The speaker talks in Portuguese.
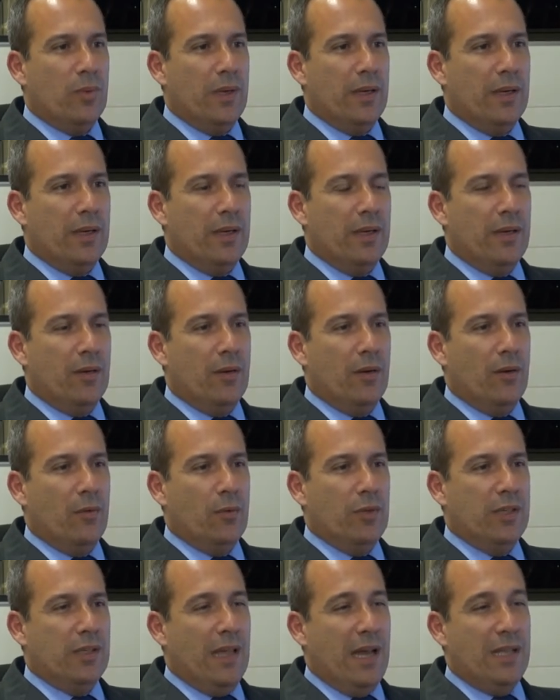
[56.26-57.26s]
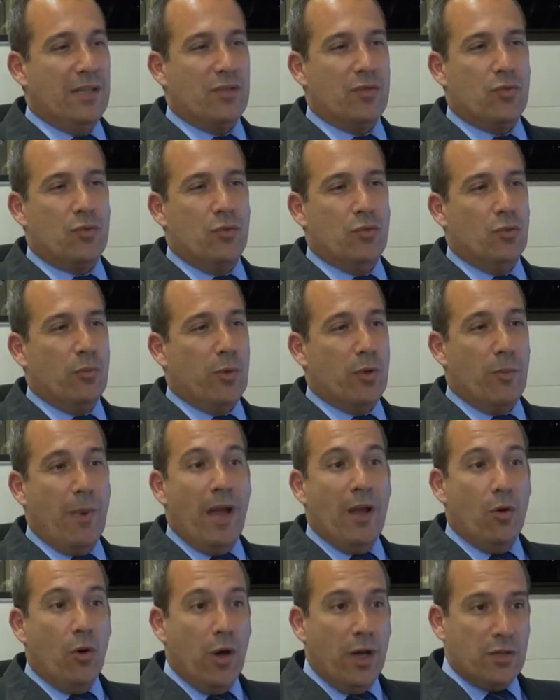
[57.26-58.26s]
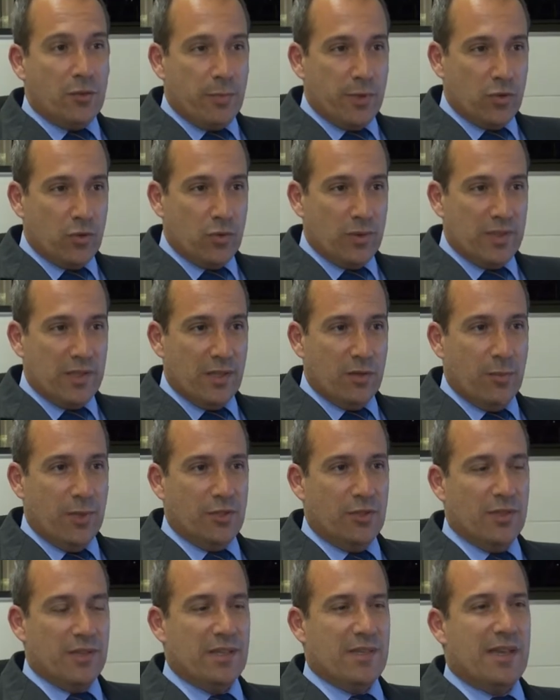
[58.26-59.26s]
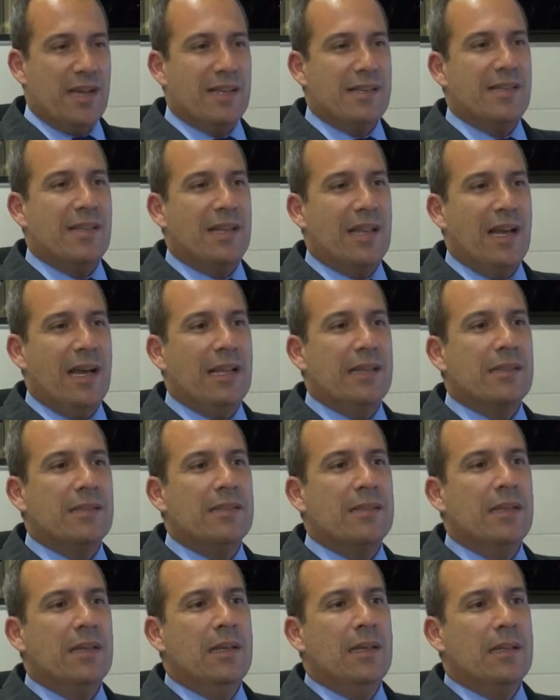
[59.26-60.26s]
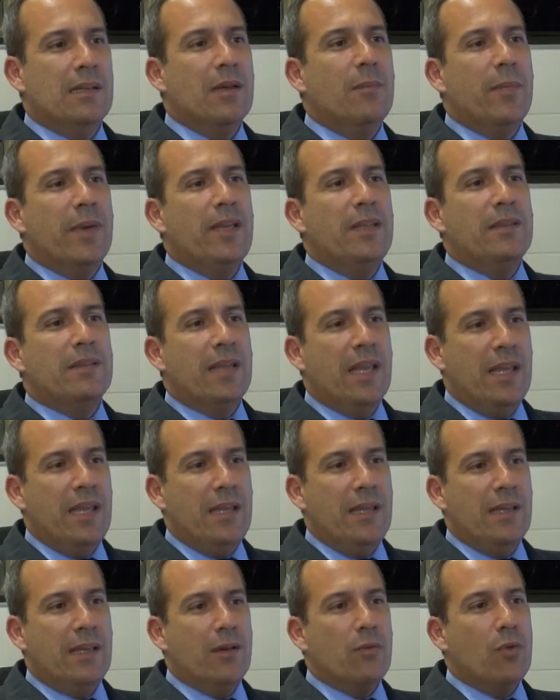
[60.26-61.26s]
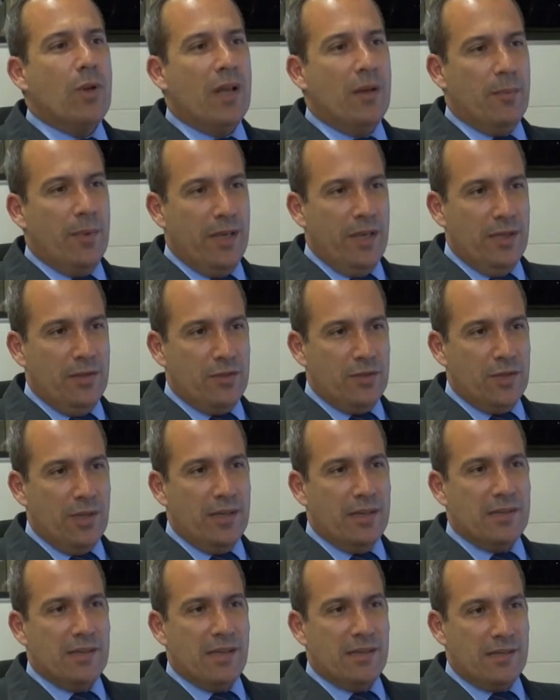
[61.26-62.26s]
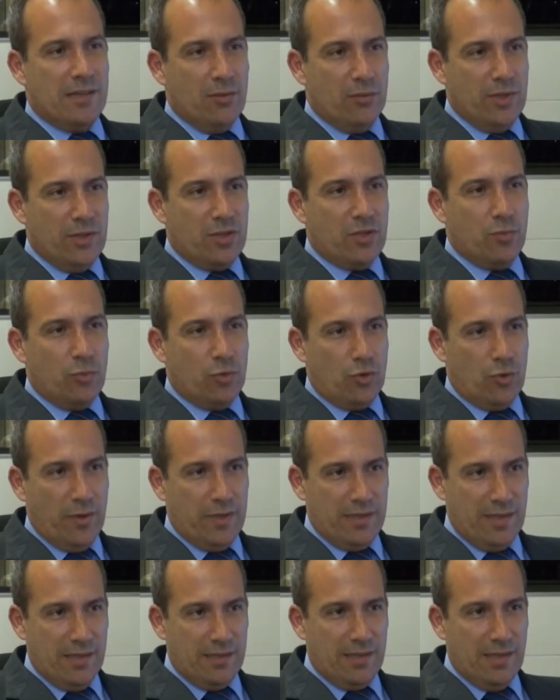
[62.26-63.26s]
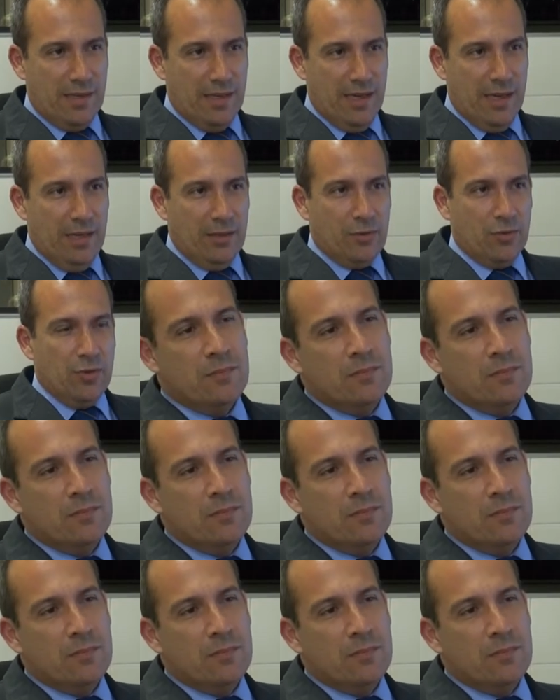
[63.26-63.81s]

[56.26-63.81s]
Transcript: é, unidades com um número maior de pessoas sendo mantidas encarceradas, também têm regularmente a realização desses mutirões carcerários.